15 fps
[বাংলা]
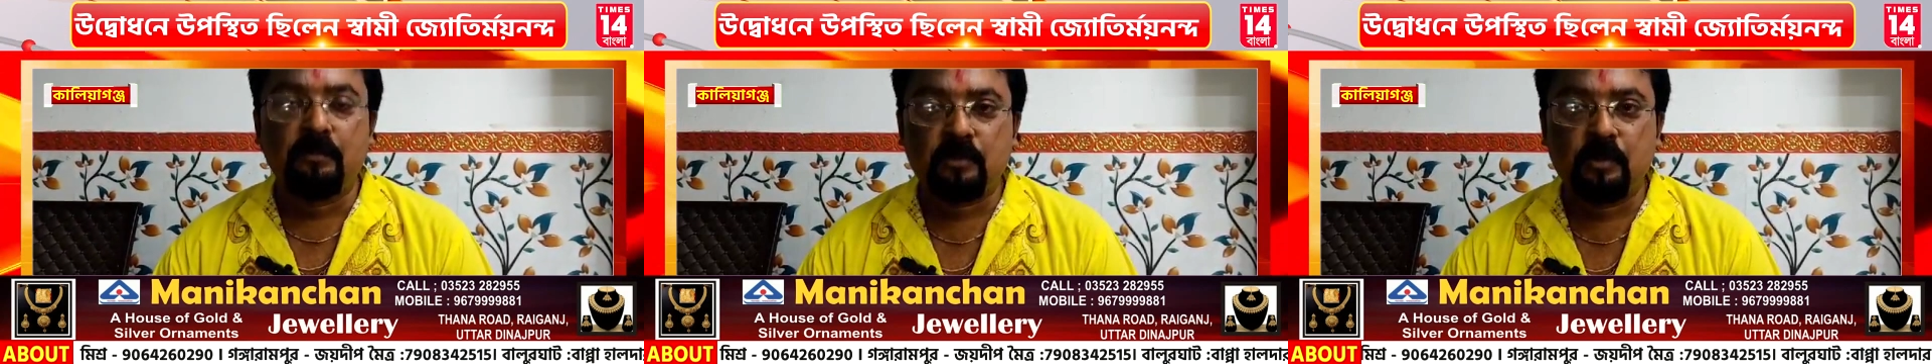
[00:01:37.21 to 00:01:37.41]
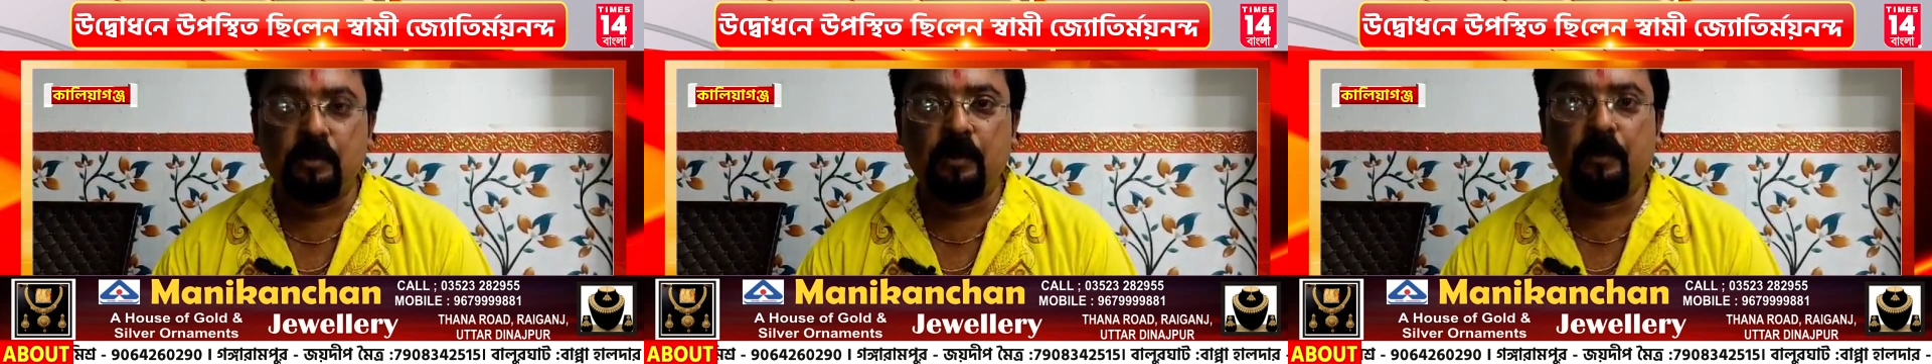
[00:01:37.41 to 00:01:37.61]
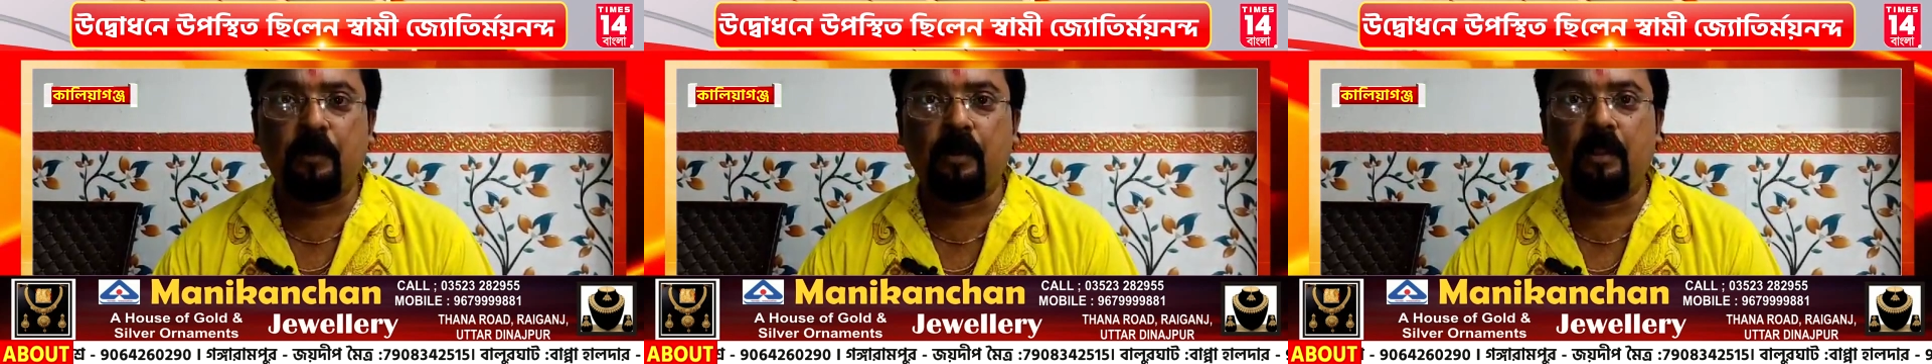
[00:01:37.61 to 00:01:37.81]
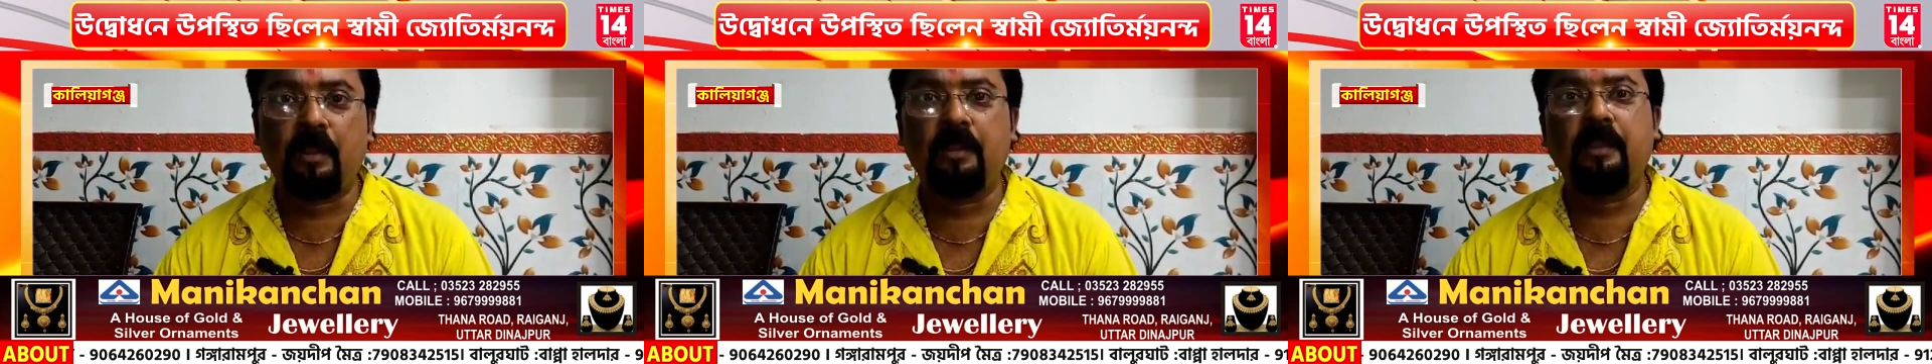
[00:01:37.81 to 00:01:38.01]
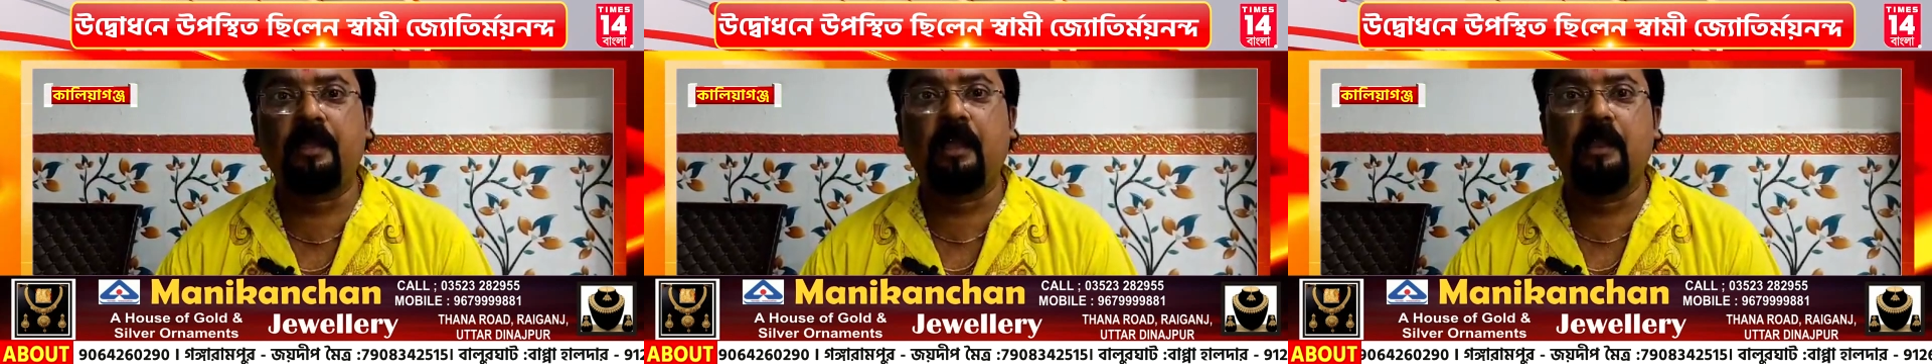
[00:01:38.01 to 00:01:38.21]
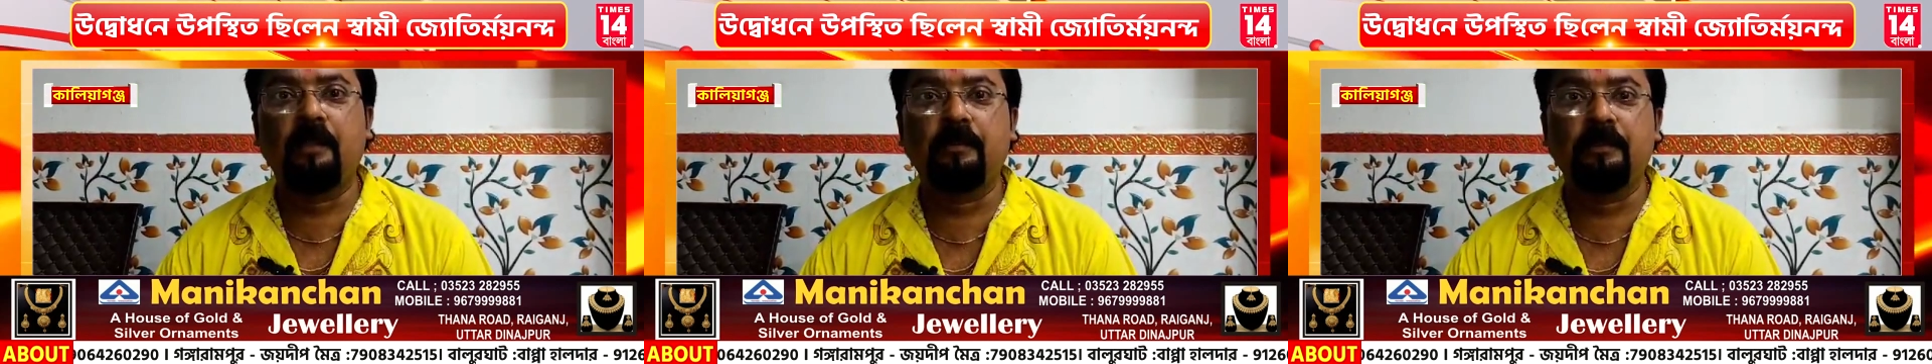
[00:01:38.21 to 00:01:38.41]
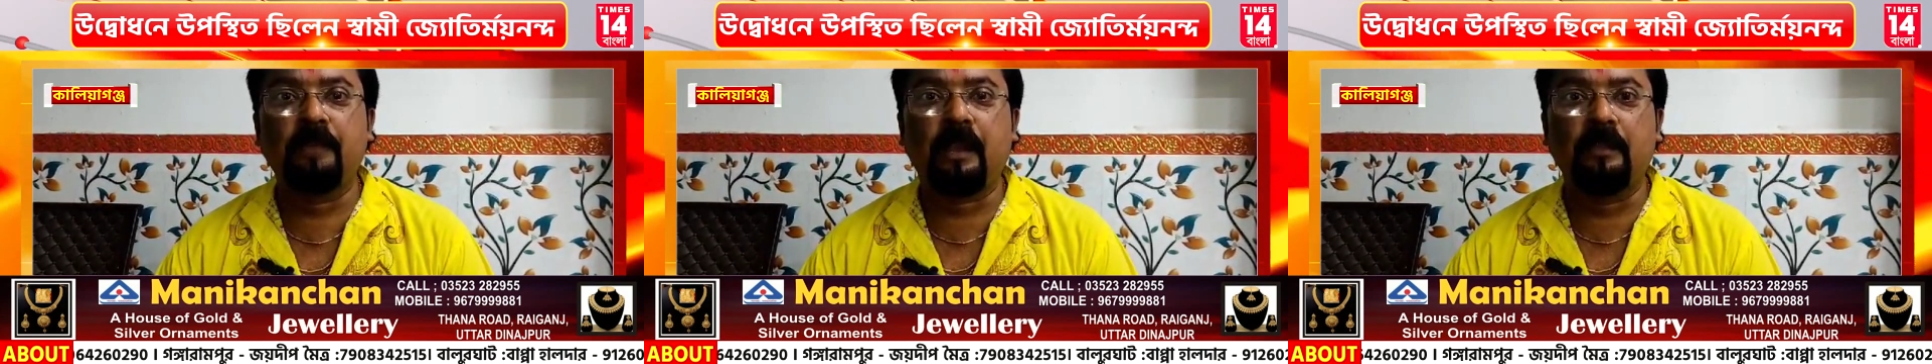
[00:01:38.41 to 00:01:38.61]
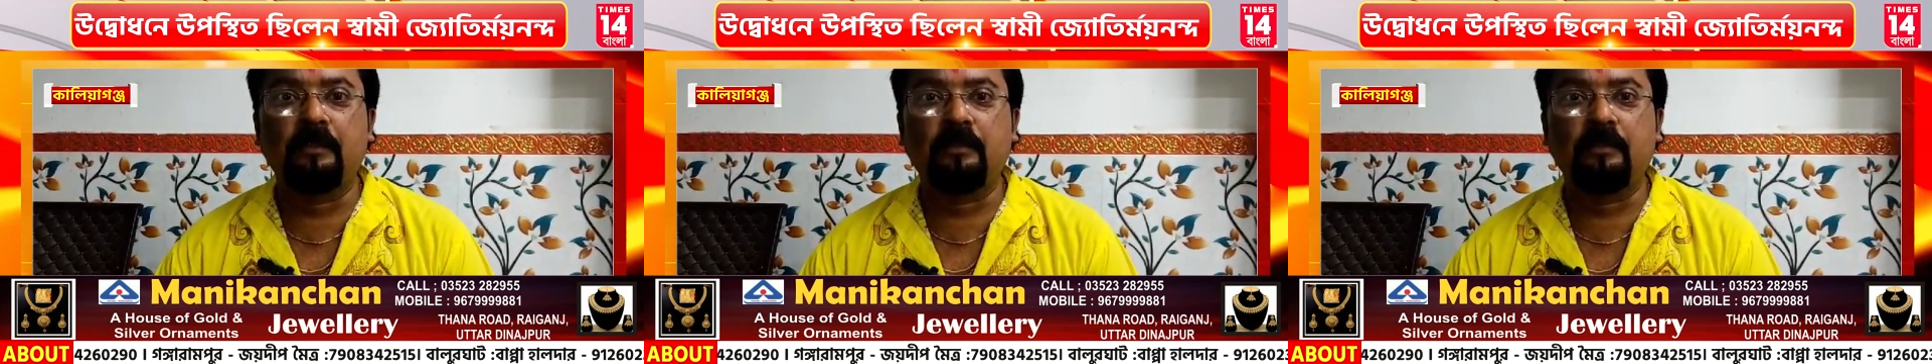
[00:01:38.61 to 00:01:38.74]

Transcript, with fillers: তো পুরোনো দিনের লোক